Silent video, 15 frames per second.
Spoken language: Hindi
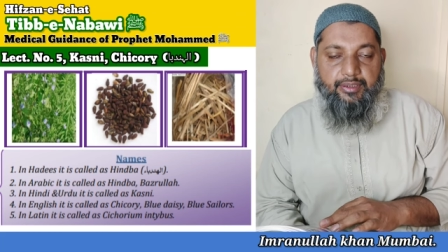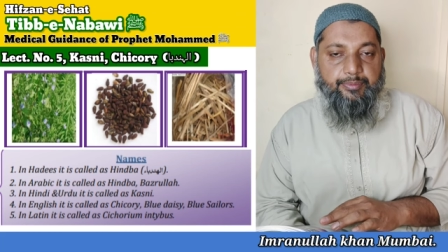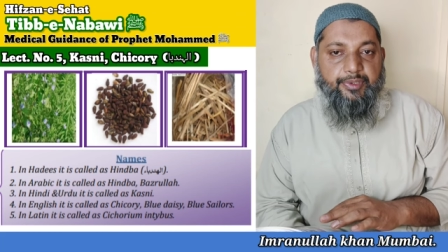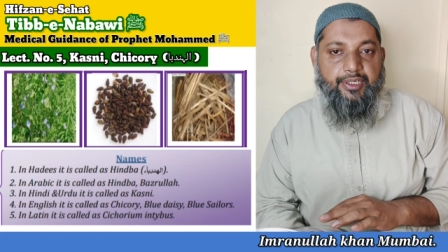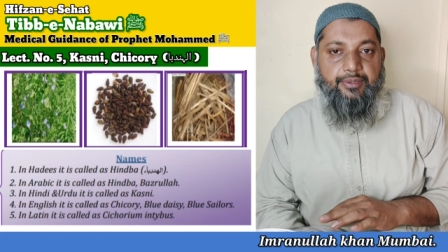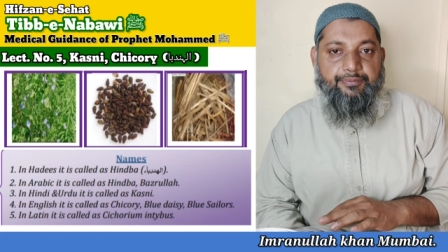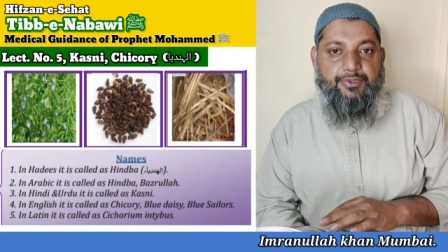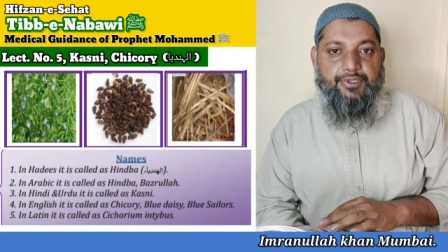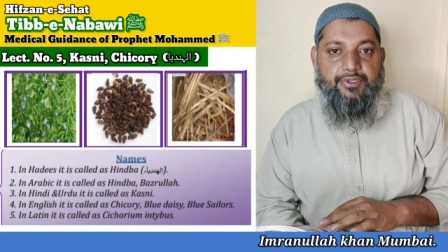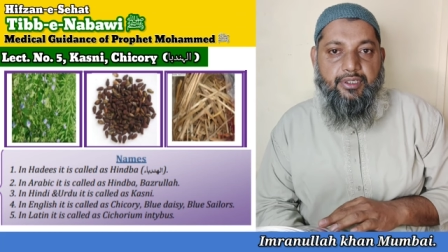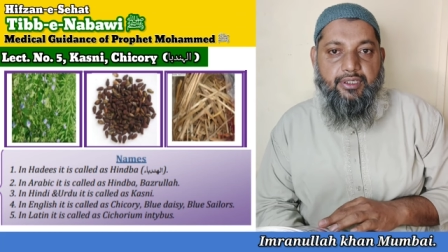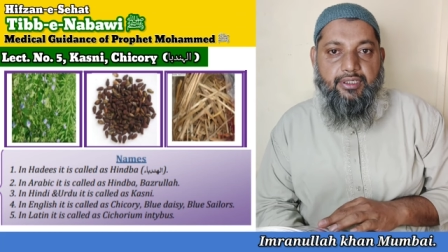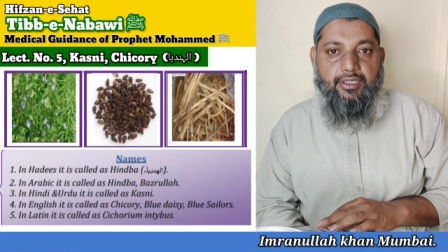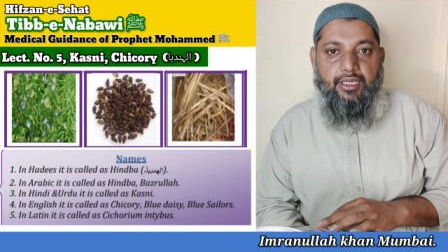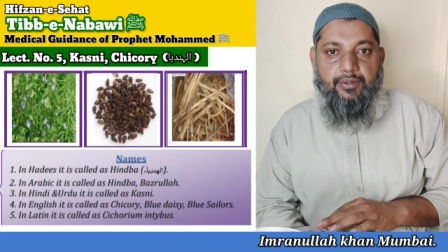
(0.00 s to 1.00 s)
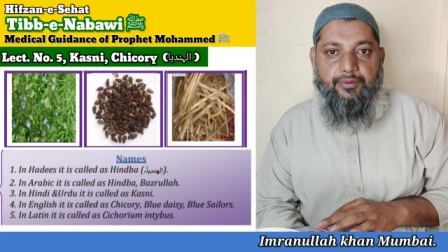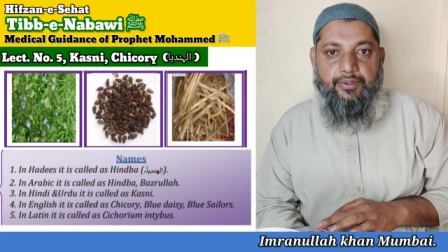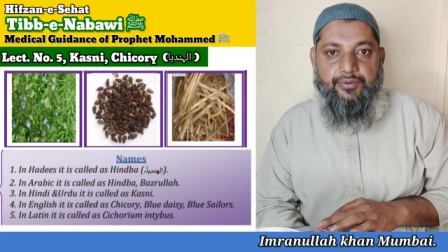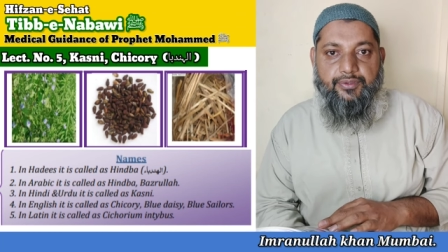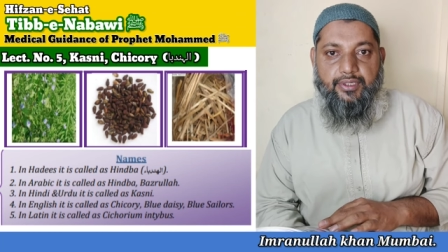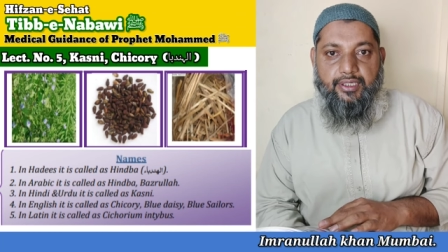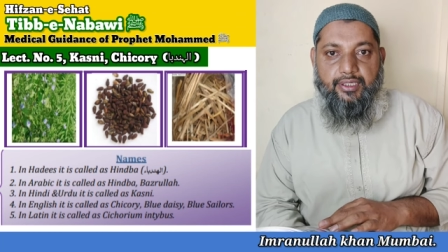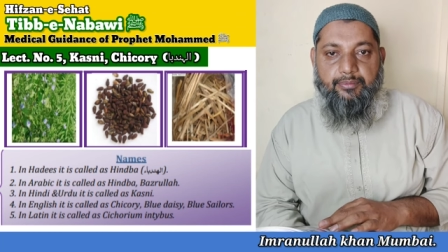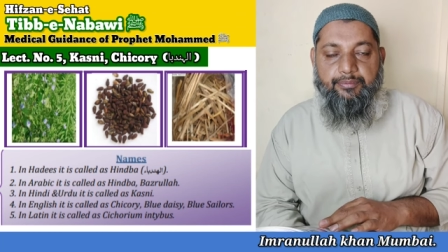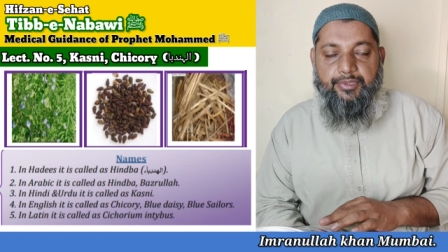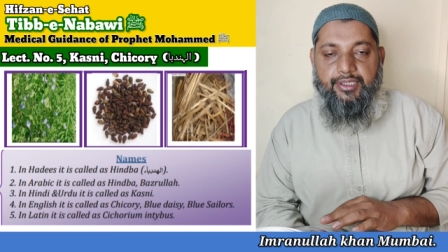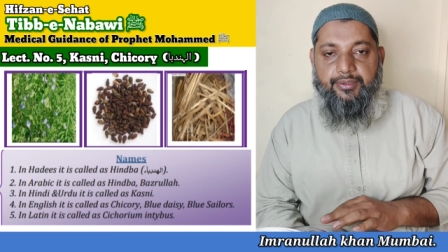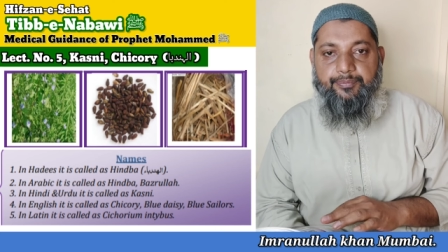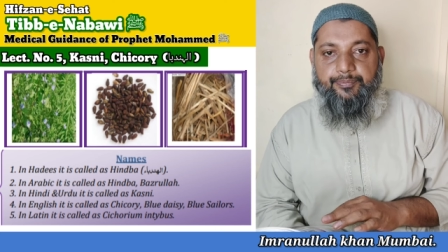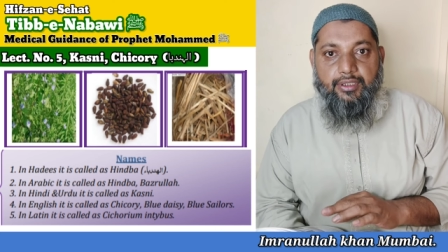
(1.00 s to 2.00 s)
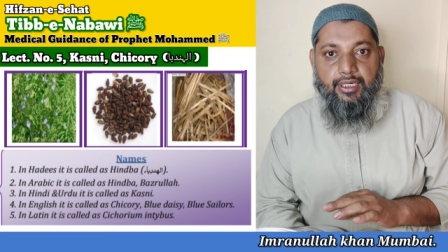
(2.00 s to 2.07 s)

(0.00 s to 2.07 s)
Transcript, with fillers: तिब नबी सल्लल्लाहु अलैहि वसल्लम में